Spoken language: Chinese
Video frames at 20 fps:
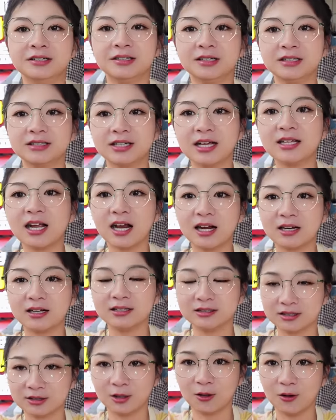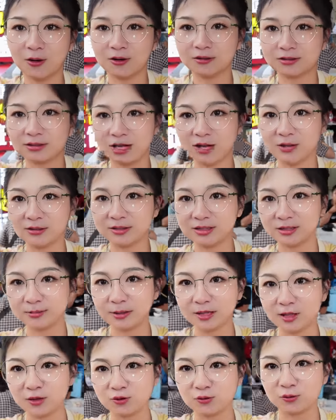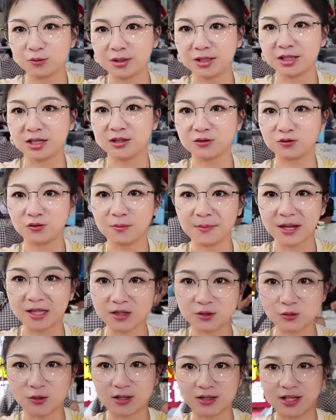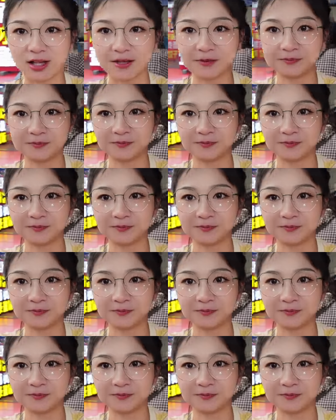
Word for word: 三点零九，然后基本上处于一个坐满的状态。